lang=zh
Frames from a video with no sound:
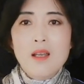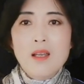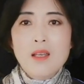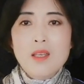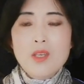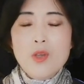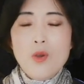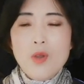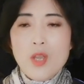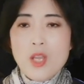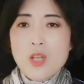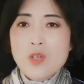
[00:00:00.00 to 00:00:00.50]

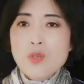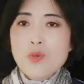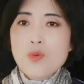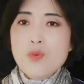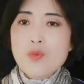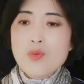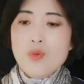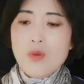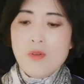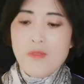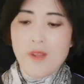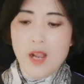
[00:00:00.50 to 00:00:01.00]
有一种
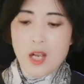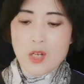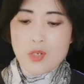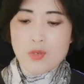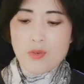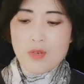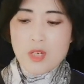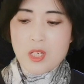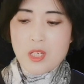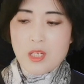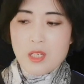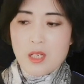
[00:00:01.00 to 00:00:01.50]
说法
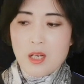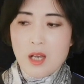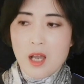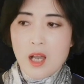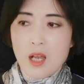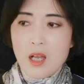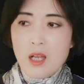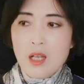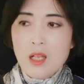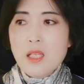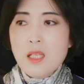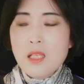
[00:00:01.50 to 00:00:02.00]
说是
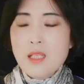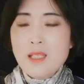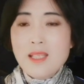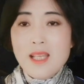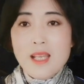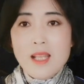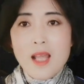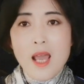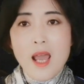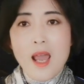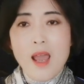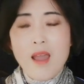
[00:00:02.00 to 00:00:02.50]
呢，
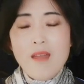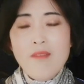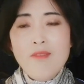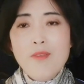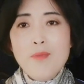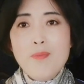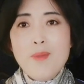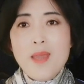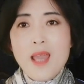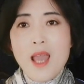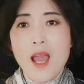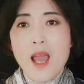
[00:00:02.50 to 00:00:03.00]
现在
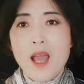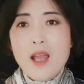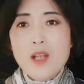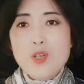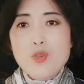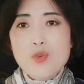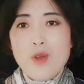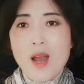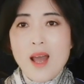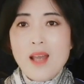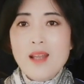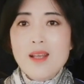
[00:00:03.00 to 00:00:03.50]
FBI
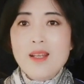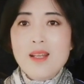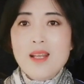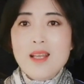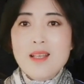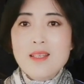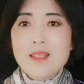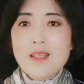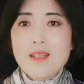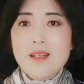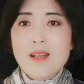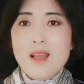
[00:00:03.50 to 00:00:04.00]
抓的
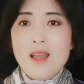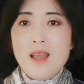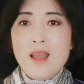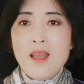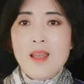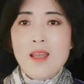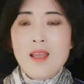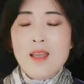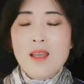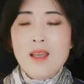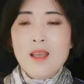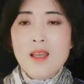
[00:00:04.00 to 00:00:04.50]
那些
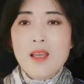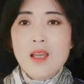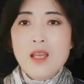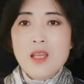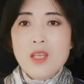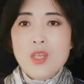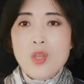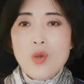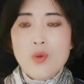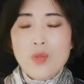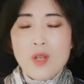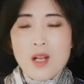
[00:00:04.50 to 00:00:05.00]
人，
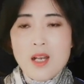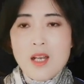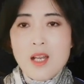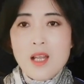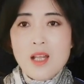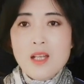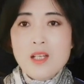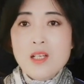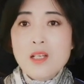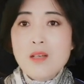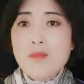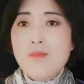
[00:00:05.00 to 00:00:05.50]
有的
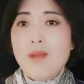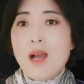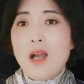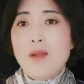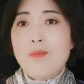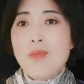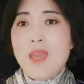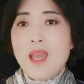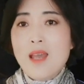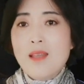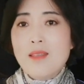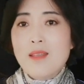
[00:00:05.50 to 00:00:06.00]
人是蒙
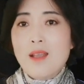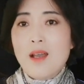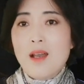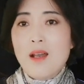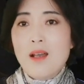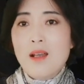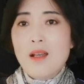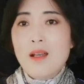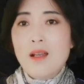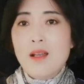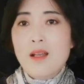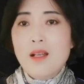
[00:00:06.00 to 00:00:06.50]
面
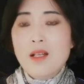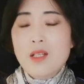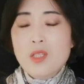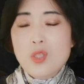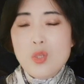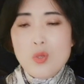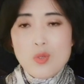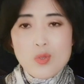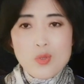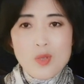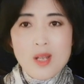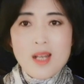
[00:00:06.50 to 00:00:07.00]
的，
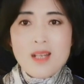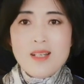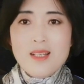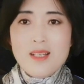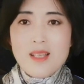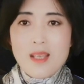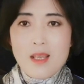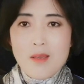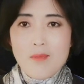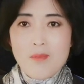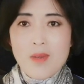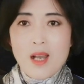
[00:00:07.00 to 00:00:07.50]
就算是
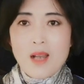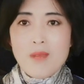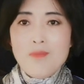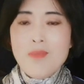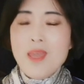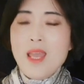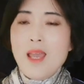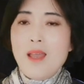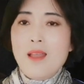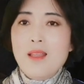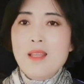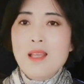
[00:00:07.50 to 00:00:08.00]
你蒙
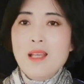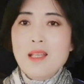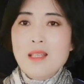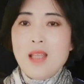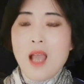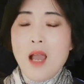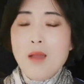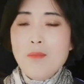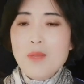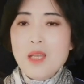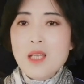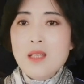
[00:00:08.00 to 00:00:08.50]
面，
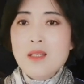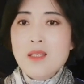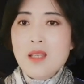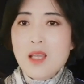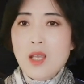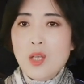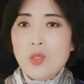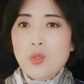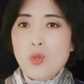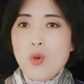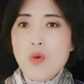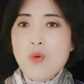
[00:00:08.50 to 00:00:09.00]
他们
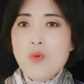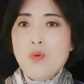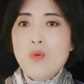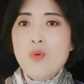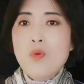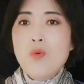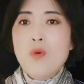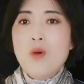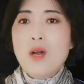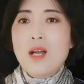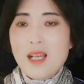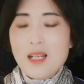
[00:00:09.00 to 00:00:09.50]
也通
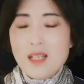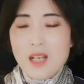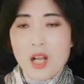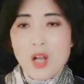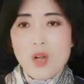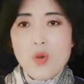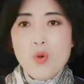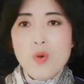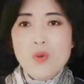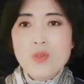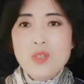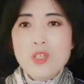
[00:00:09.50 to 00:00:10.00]
过
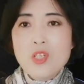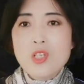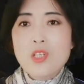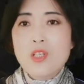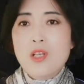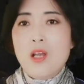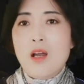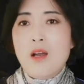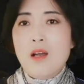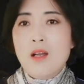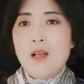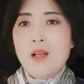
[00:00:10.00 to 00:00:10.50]
人工智
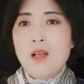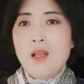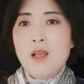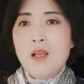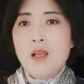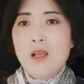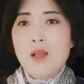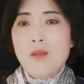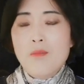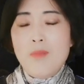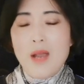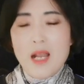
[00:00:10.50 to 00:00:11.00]
能
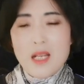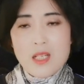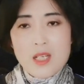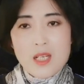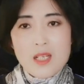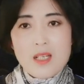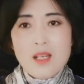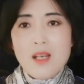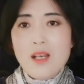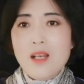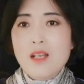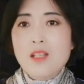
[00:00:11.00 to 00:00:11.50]
把这
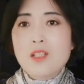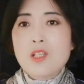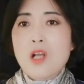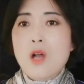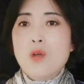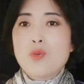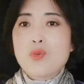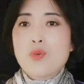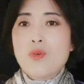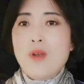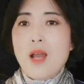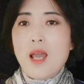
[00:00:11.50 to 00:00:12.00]
些人
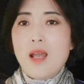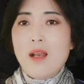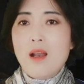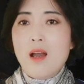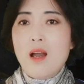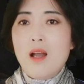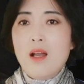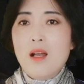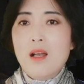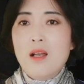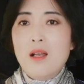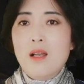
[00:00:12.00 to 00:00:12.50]
找出来了。